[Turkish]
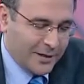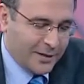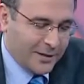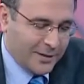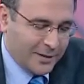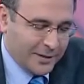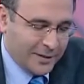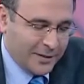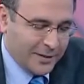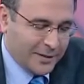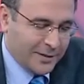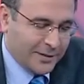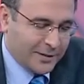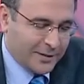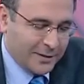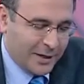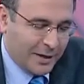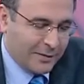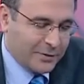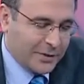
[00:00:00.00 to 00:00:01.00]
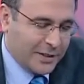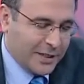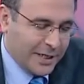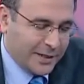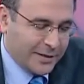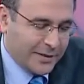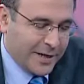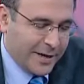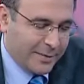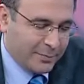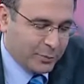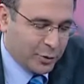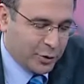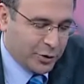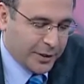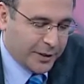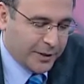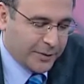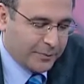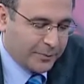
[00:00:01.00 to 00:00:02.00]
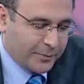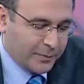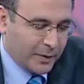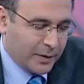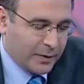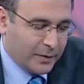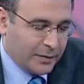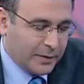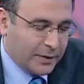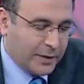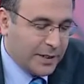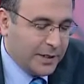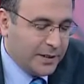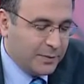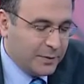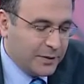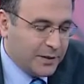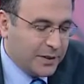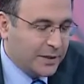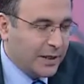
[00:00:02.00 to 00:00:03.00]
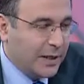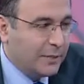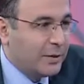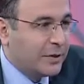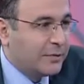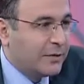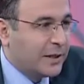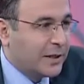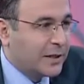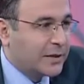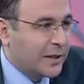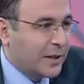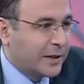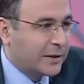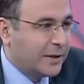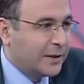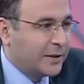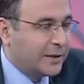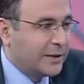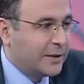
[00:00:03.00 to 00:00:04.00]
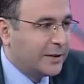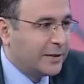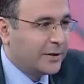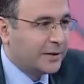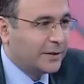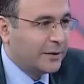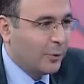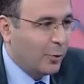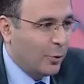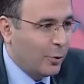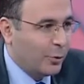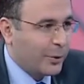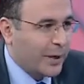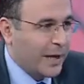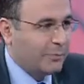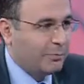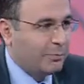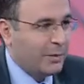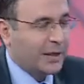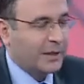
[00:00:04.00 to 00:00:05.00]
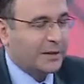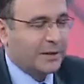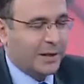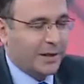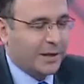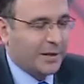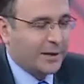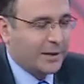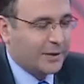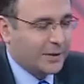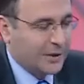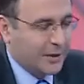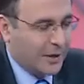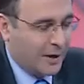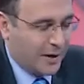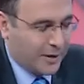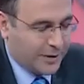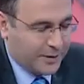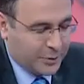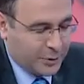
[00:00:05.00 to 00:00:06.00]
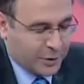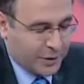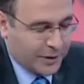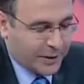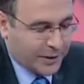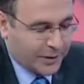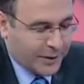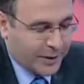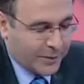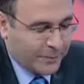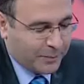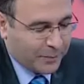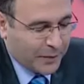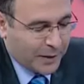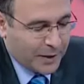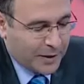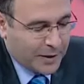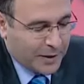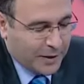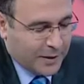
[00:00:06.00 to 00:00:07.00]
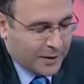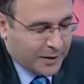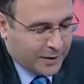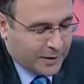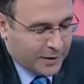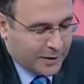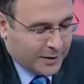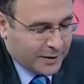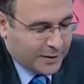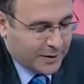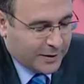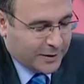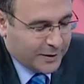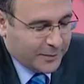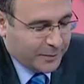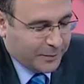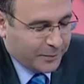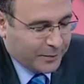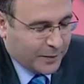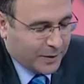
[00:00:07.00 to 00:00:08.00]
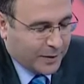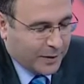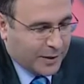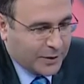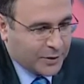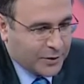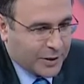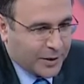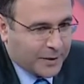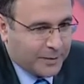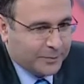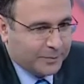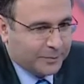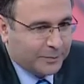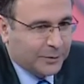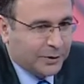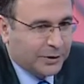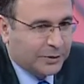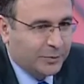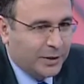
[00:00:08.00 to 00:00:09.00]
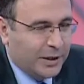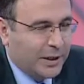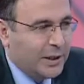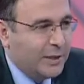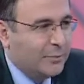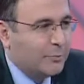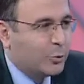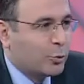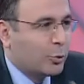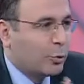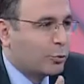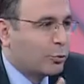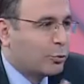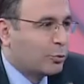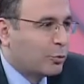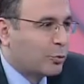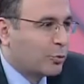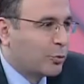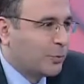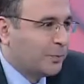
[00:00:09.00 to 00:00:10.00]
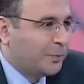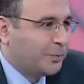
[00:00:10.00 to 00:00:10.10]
E, tavsiye edilen bir şey. Dinimizin emir ve yasaklarını öğrenmek de Yine aynı şekilde. E, ancak şimdi ilim sonsuz.